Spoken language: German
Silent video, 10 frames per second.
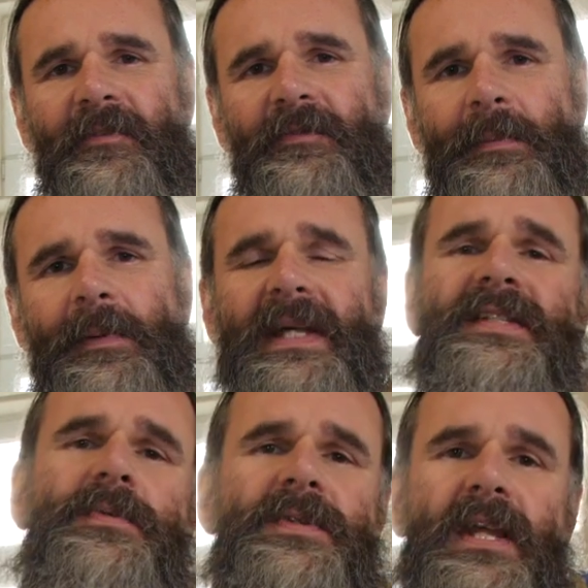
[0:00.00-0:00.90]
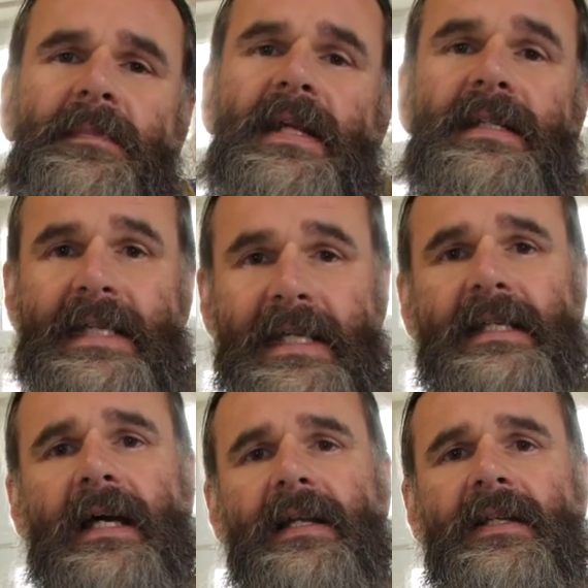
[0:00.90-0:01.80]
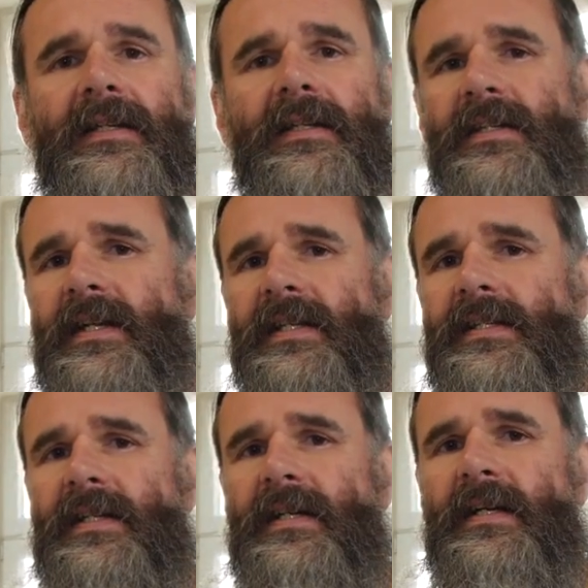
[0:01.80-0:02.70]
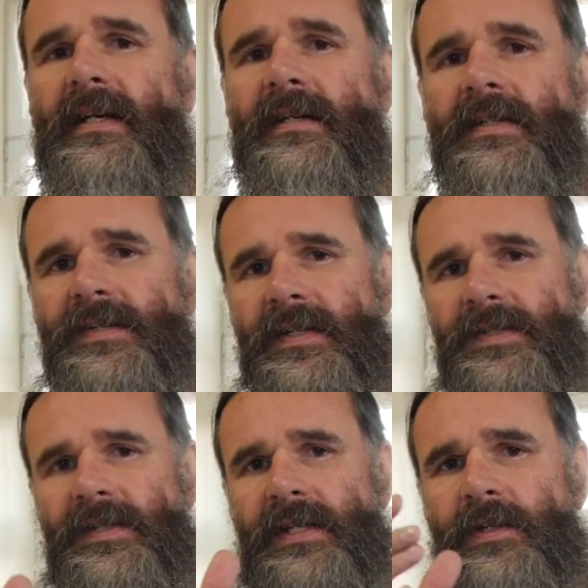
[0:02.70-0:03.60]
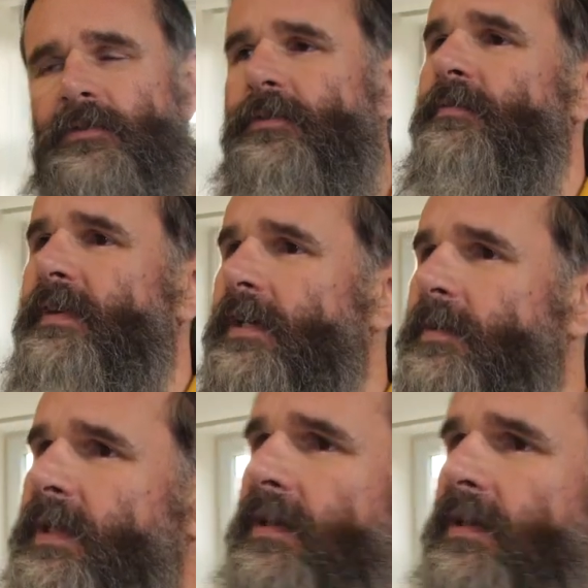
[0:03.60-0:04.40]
Wer mir mehr zum Thema digitale Identität sagen kann, ist der CEO von Verimi,